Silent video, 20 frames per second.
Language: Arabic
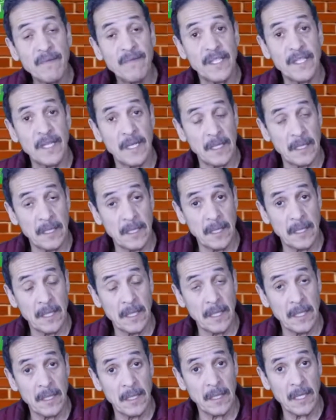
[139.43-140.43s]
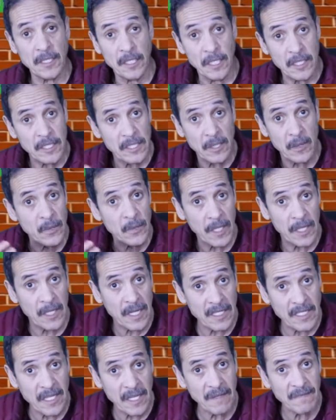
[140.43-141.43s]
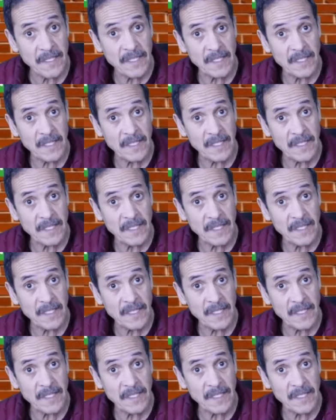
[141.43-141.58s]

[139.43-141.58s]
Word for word: ديال ديال لا جيستيون ديال كازا ايفنت